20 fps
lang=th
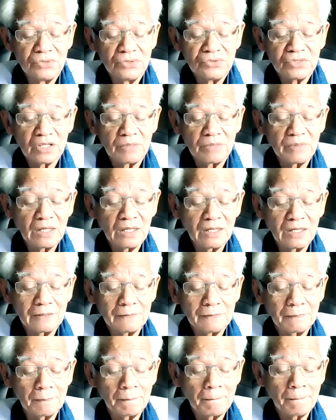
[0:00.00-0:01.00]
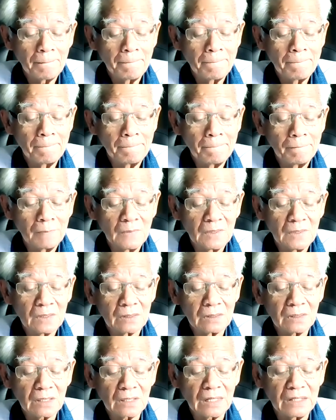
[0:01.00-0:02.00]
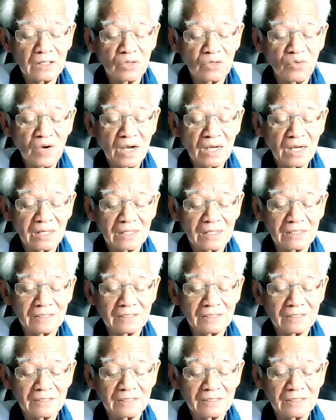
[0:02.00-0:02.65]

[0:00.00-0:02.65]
ใช่ไหมฮะหรือใครจะว่าง